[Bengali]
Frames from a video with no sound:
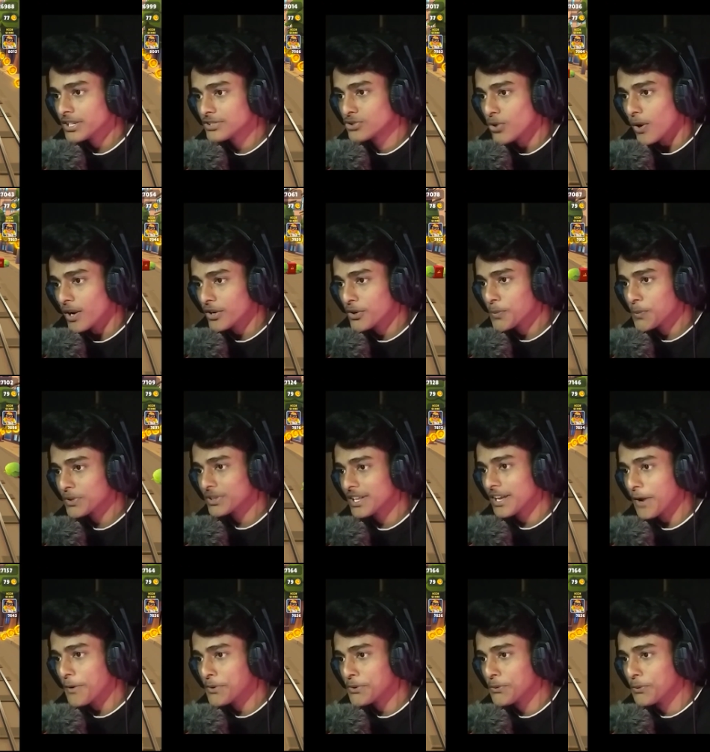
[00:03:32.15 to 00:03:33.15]
এই জলের উপর
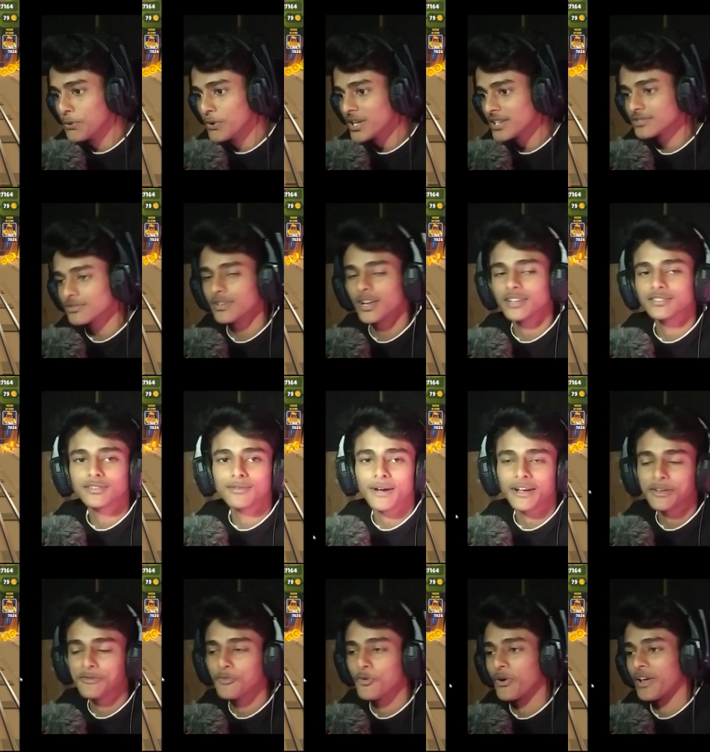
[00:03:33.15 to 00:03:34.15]
দিয়ে কেমন ঘুরে চলে আসলো
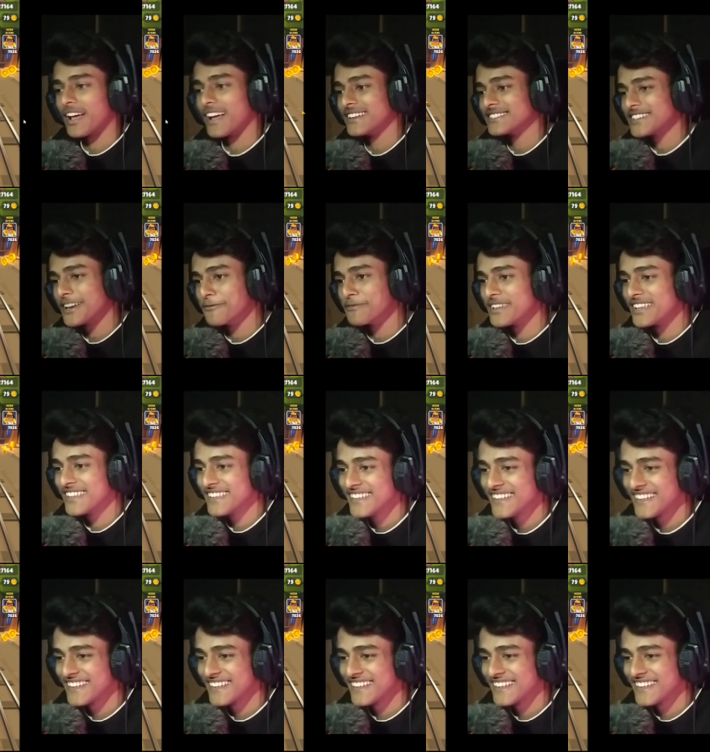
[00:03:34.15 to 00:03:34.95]
বাকি মরে গেছি আমি